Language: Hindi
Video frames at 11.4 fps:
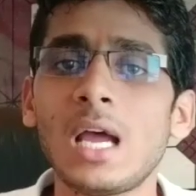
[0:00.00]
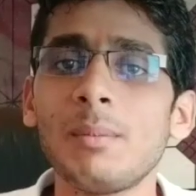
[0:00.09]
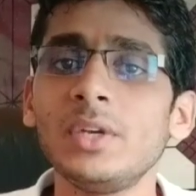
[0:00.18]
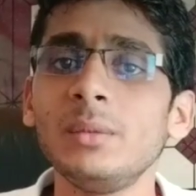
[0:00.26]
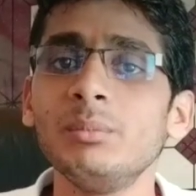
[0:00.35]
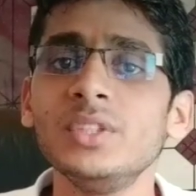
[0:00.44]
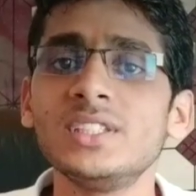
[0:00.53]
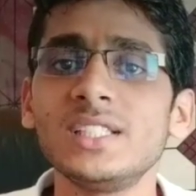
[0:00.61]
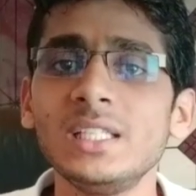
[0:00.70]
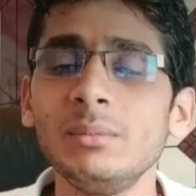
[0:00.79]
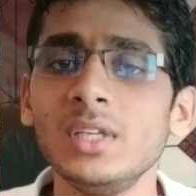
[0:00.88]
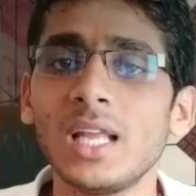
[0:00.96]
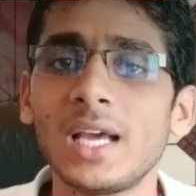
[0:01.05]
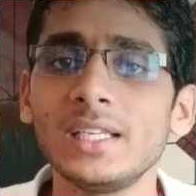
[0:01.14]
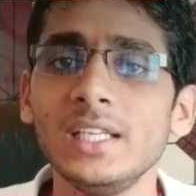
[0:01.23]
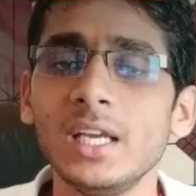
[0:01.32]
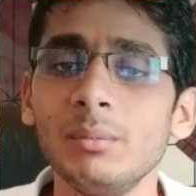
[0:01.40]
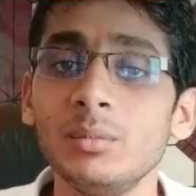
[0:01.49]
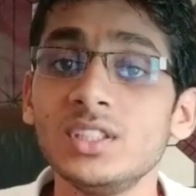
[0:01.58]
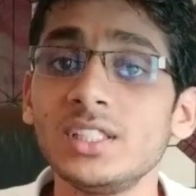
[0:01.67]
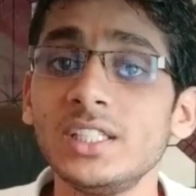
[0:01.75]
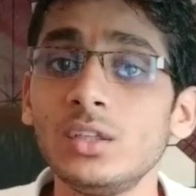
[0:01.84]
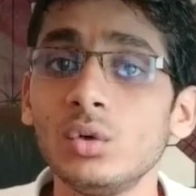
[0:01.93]
आपने मिश्री मिलानी है
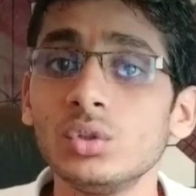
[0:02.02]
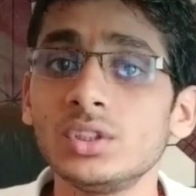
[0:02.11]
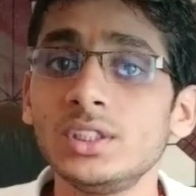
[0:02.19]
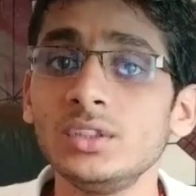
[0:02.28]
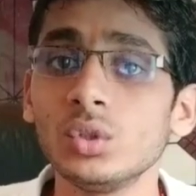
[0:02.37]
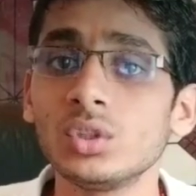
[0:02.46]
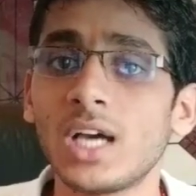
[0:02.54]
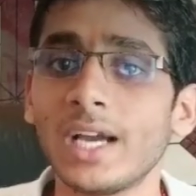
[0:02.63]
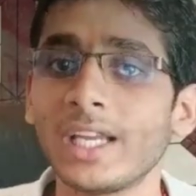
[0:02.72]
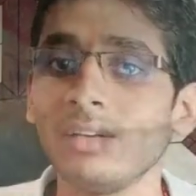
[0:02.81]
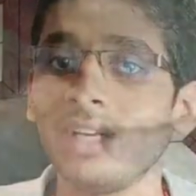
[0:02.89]
मिश्री कौन सी जो धागे